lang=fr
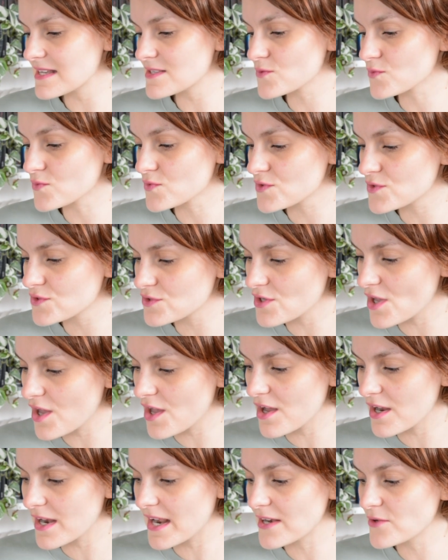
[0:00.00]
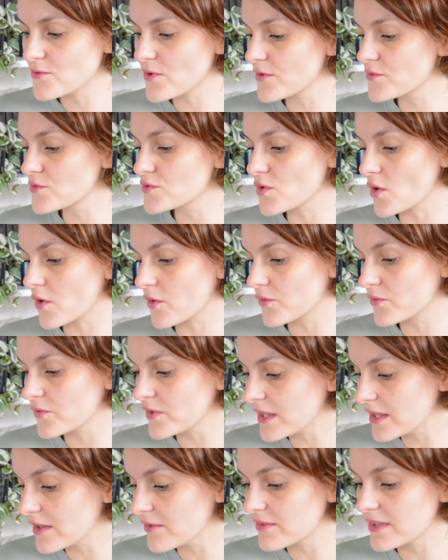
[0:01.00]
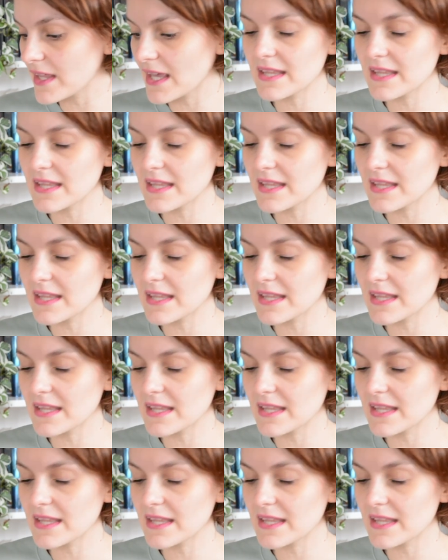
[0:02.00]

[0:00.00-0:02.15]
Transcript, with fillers: elles sont seules, elles doivent survivre,